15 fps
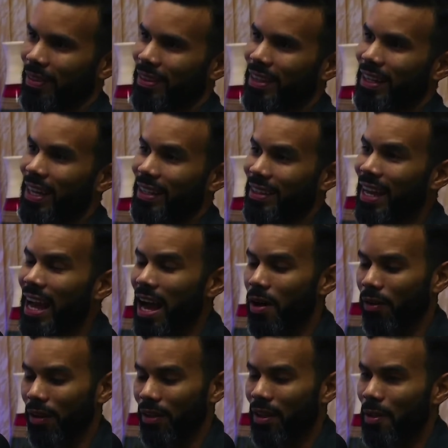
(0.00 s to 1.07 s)
Tá ligado? Tem
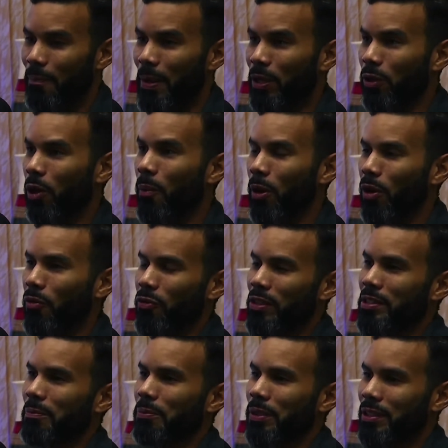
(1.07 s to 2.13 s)
aula. Pedro, como é que eu
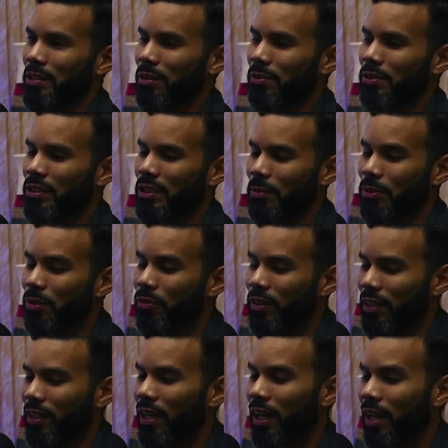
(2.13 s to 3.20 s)
faço a apuração do Simples? Eu
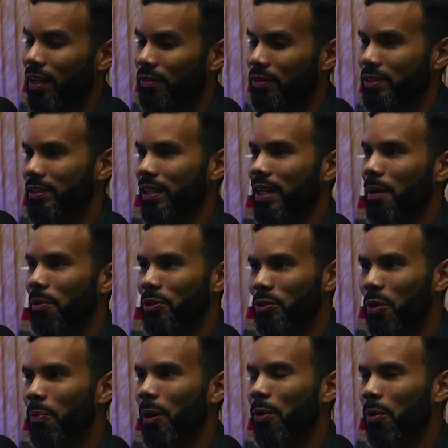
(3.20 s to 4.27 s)
falei, ah, você acabou de
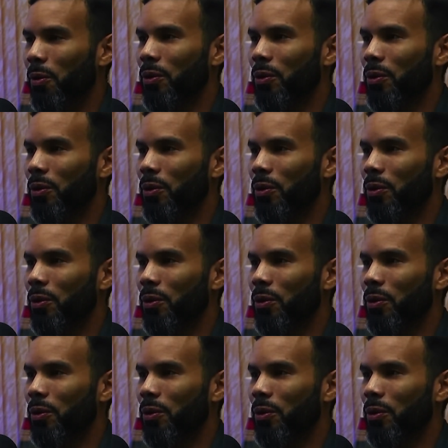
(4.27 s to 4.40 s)
comprar o